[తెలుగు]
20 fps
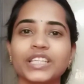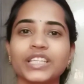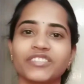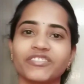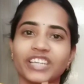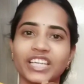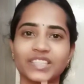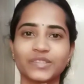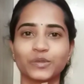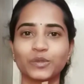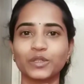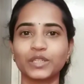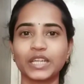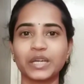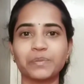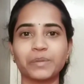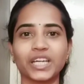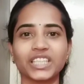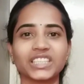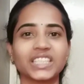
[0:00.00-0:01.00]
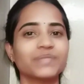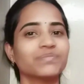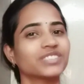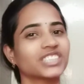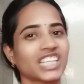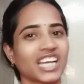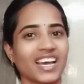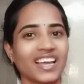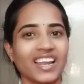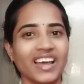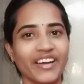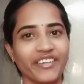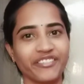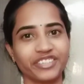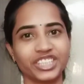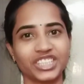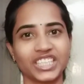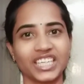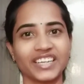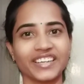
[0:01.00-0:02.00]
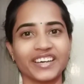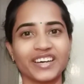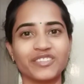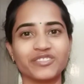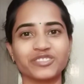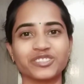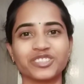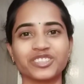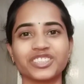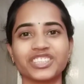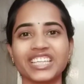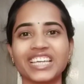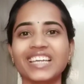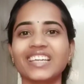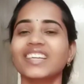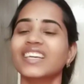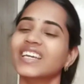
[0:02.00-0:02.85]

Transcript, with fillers: ఇది వేసుకుంటే మాత్రం చాలా అఫీషియల్గా ఉంటుంది